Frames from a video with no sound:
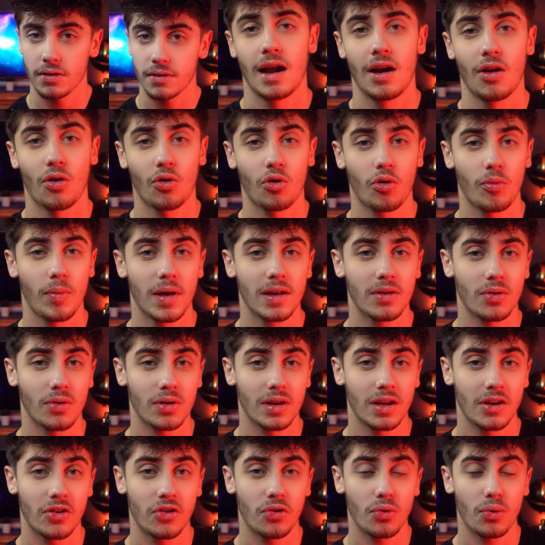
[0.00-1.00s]
Alors remettre
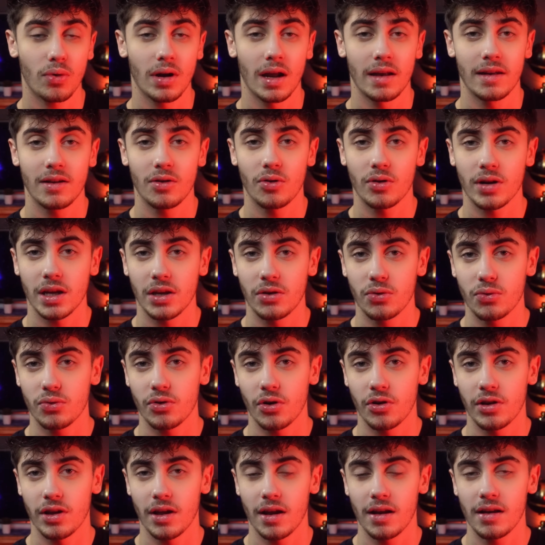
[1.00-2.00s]
en question la théorie
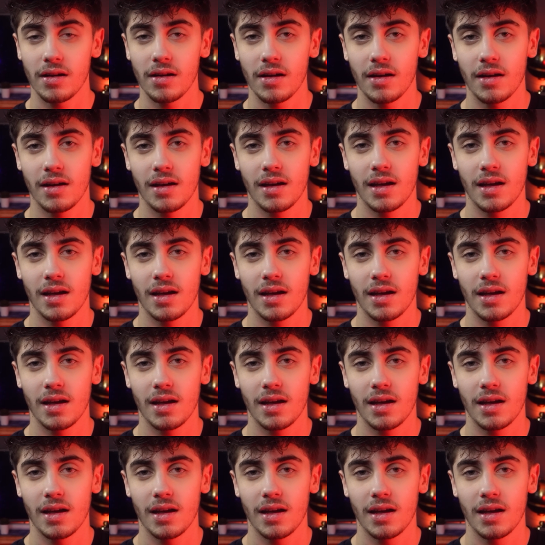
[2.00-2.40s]
newtonienne,